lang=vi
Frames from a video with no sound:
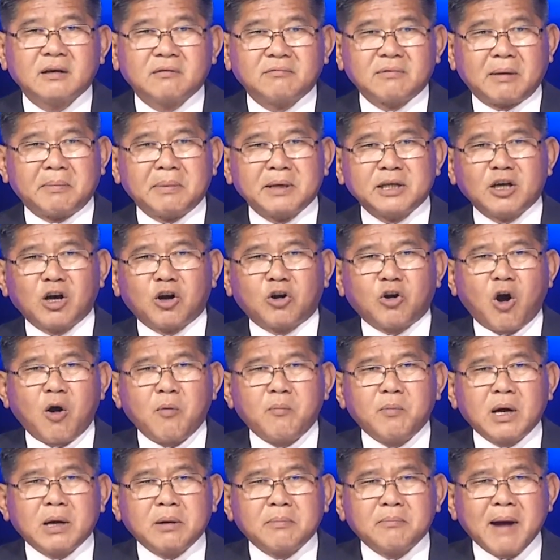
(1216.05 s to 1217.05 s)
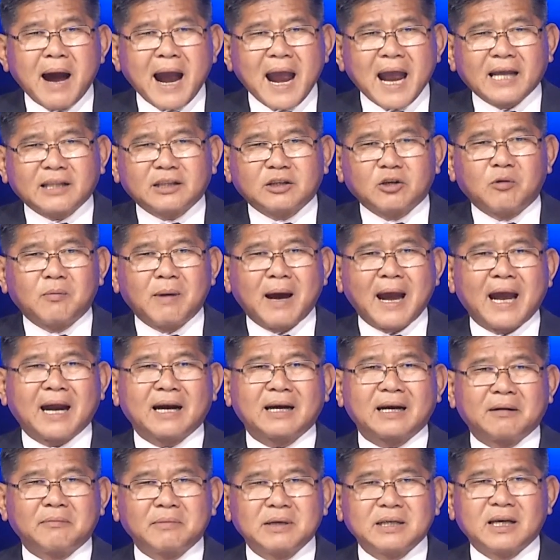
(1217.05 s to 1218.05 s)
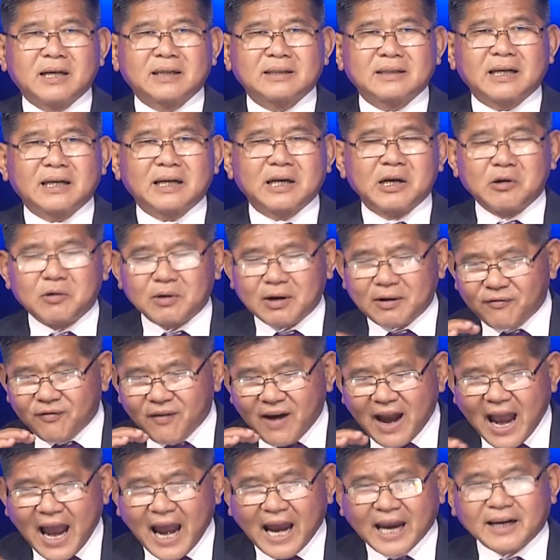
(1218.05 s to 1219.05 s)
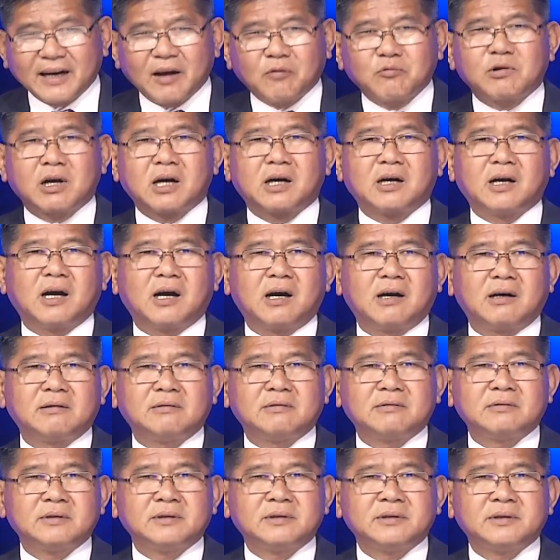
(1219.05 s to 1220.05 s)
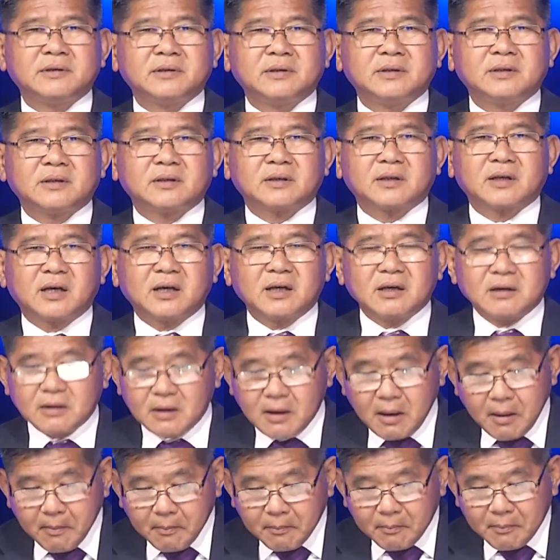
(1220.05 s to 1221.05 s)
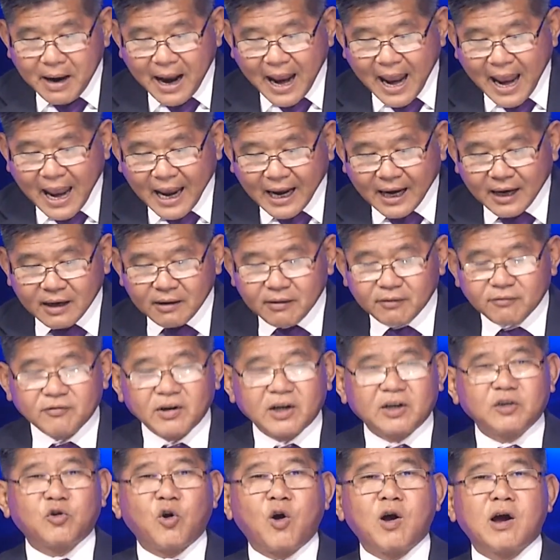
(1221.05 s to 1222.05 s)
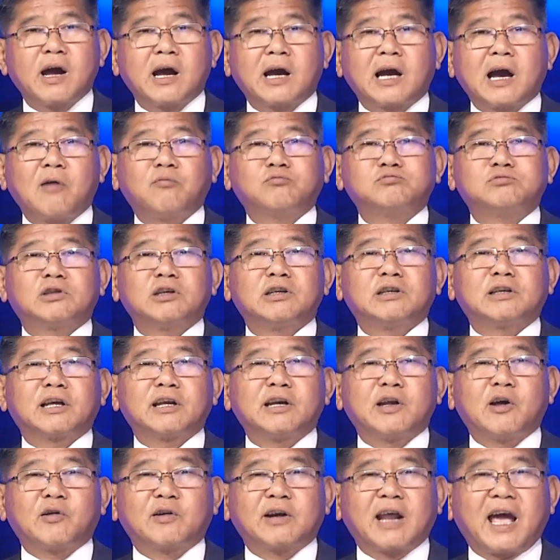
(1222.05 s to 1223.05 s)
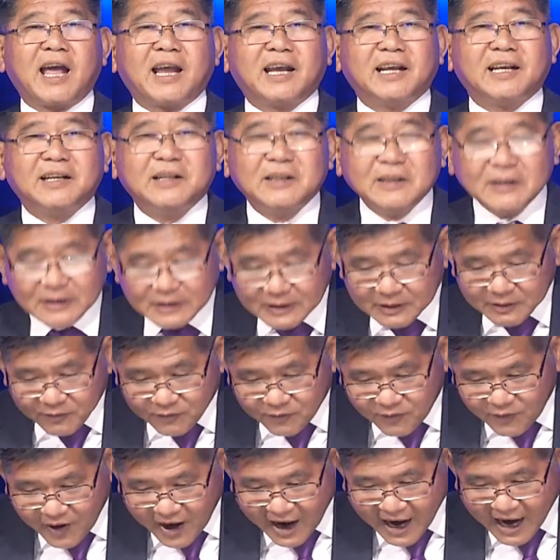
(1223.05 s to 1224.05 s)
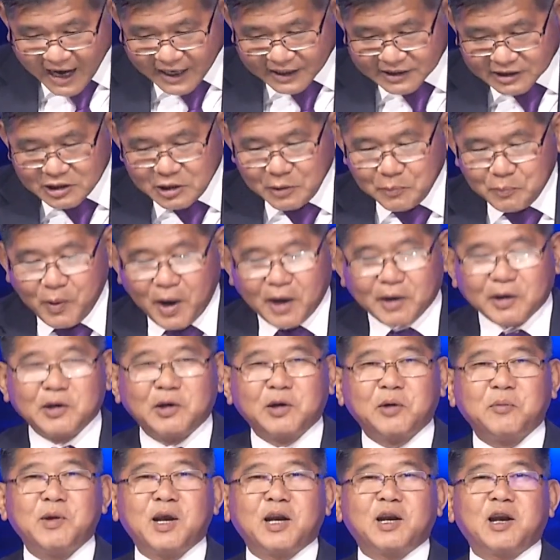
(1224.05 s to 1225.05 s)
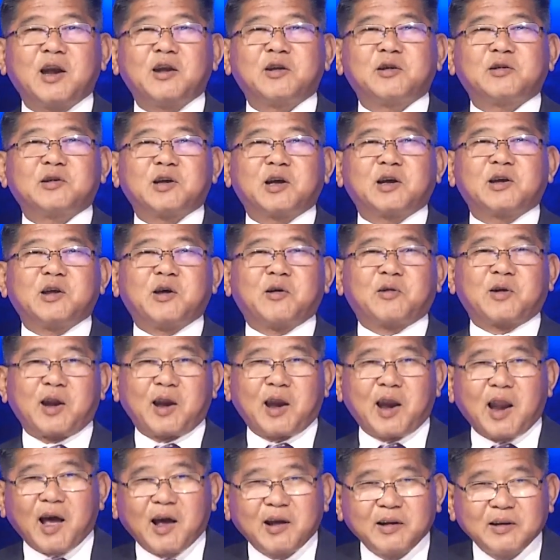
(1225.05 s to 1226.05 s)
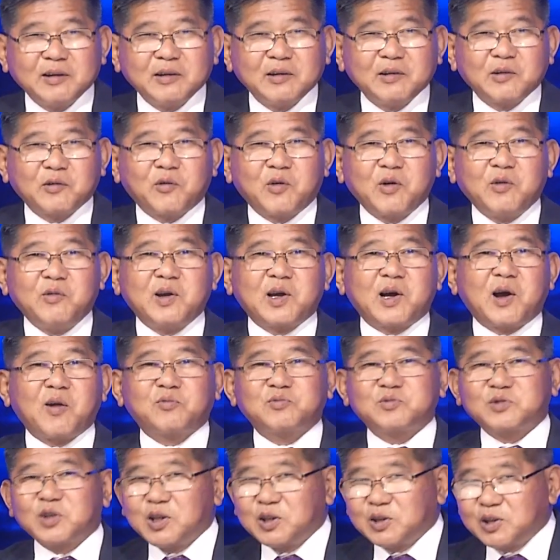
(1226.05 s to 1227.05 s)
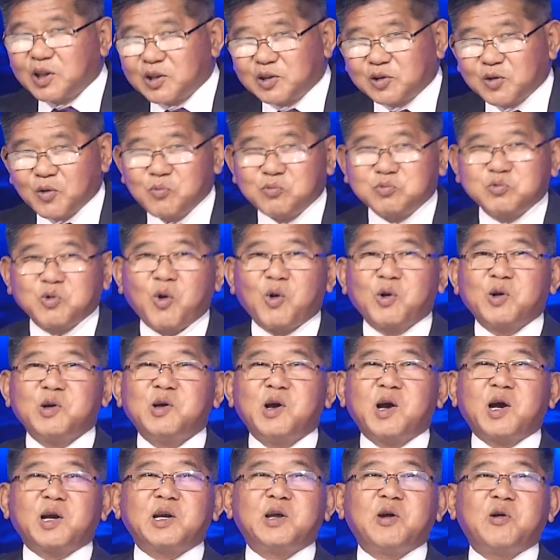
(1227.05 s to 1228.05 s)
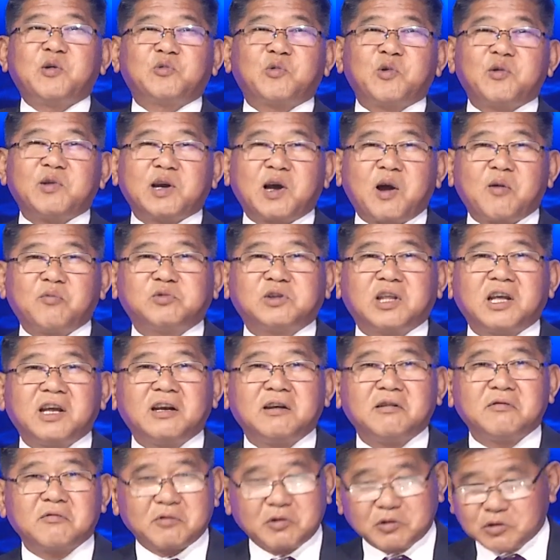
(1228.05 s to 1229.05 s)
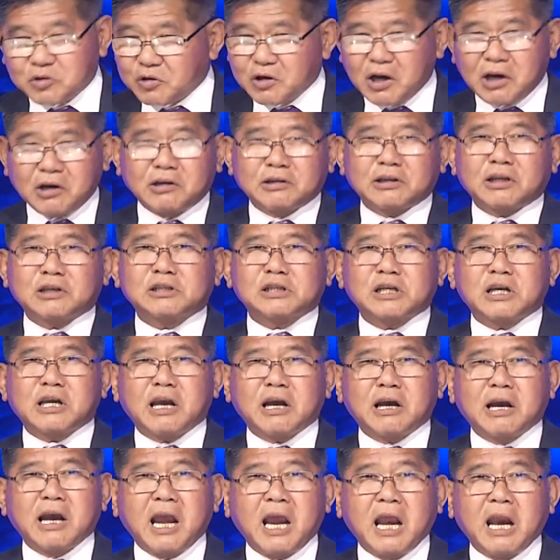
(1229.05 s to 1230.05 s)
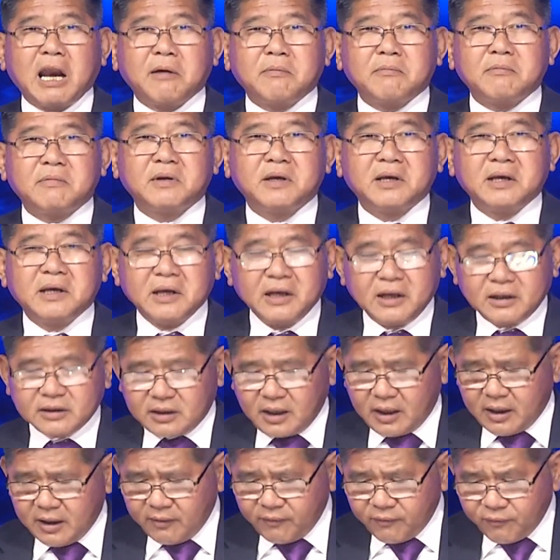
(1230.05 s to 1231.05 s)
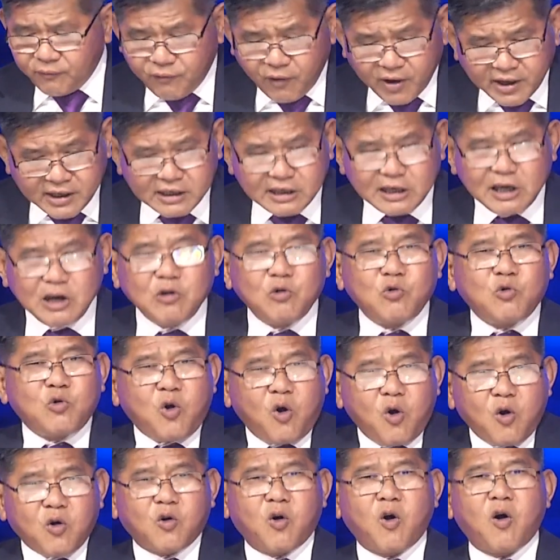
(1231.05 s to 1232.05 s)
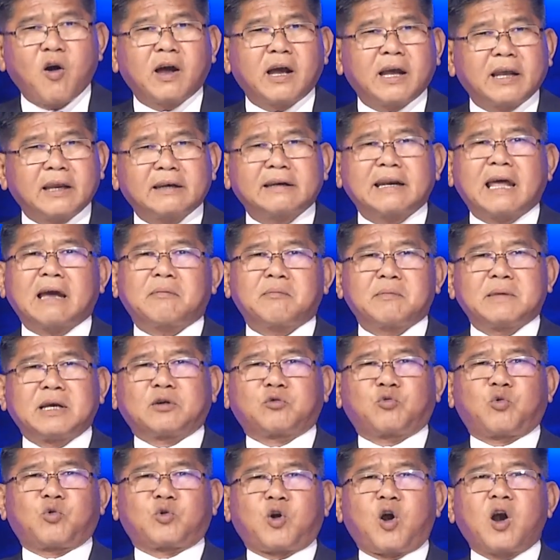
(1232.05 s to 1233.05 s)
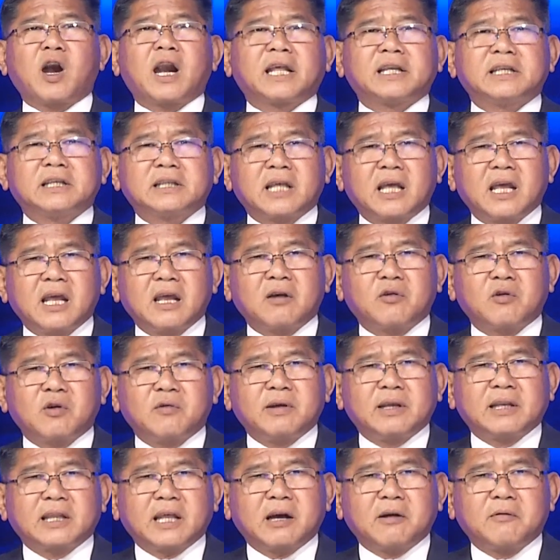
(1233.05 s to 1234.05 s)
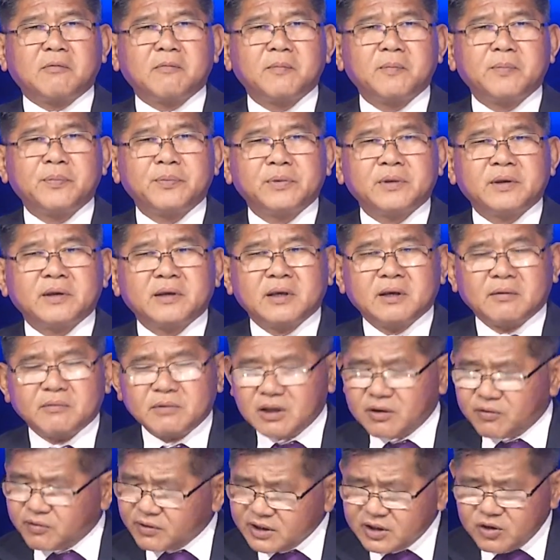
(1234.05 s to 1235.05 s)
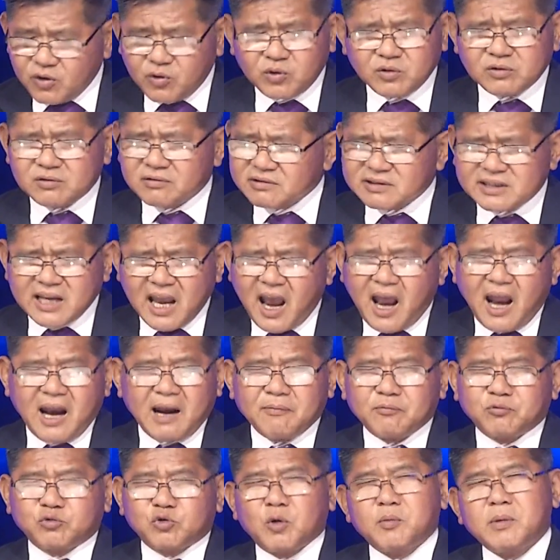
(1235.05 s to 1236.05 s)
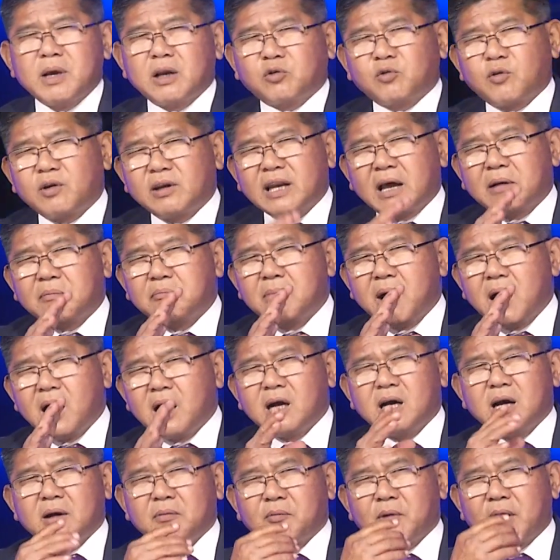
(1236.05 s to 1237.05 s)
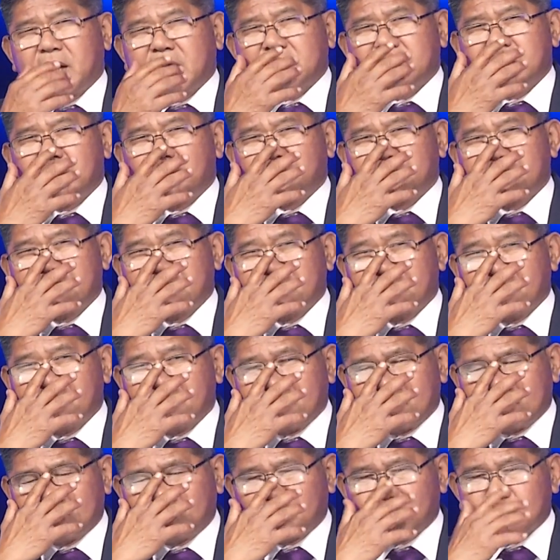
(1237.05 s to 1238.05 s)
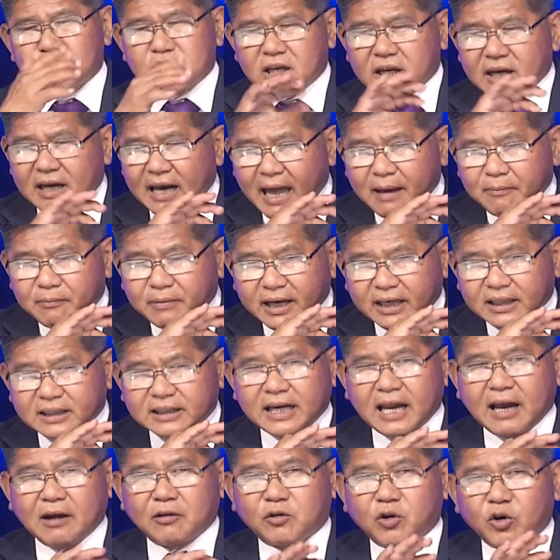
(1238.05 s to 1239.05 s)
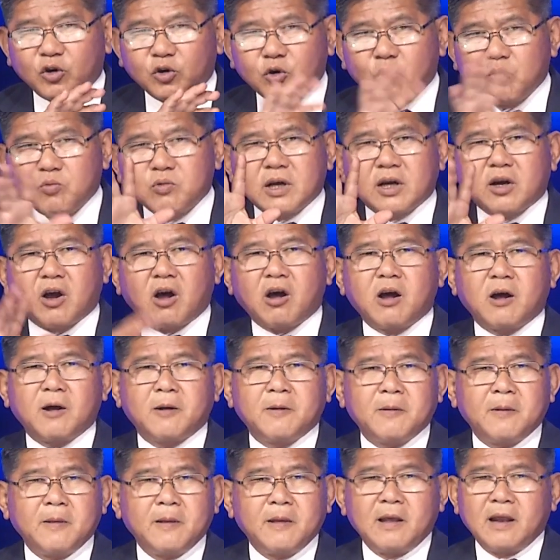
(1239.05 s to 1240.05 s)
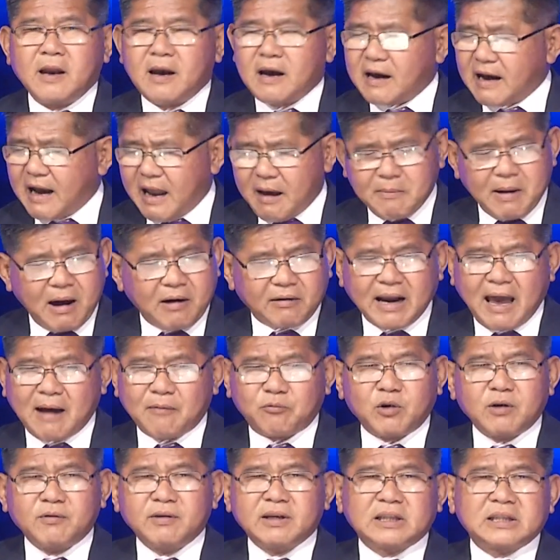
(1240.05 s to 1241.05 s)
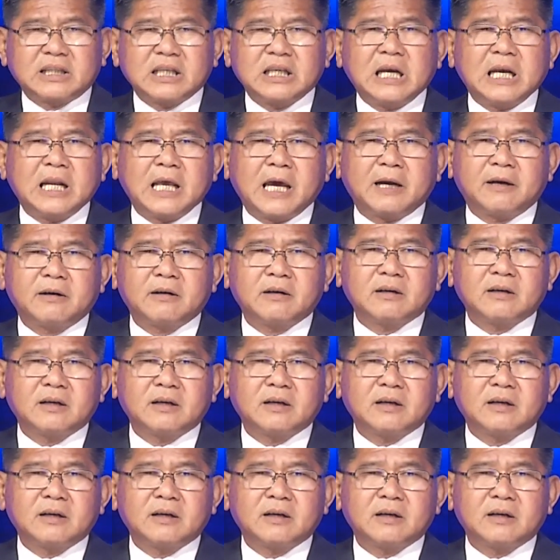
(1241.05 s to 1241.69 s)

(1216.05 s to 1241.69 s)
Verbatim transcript: Và bây giờ có 13 tiểu bang là bây giờ người ta kêu là phải đóng cửa. Đó. Mà vẫn có người không tin cái điều này. Và Tea Party biết được cái điều này là quý vị không tin thì chúng tôi đưa cái điều quý vị không tin. Cho nên người ta share ghê lắm. Thì fake news nó có cái đặc biệt của nó là như thế. Quý vị thấy không? Bây giờ ví dụ dễ lắm, tôi biết quý vị đang mơ ước một cái điều gì đó, là tôi sẽ làm cách nào nói đúng cái đó là bảo đảm quý vị tin liền.